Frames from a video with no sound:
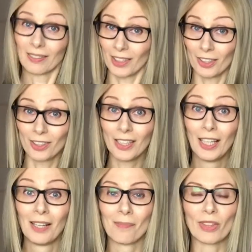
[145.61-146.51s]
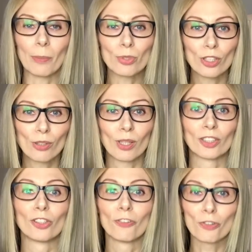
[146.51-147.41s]
kiedy na
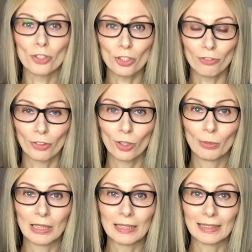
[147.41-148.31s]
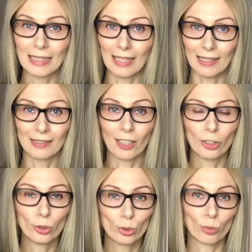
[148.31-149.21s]
przykład tworzycie filmy na kanale
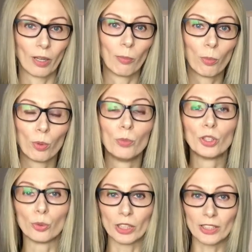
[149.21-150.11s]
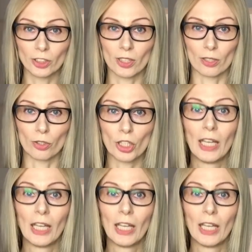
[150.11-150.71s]
YouTube albo publikujecie coś,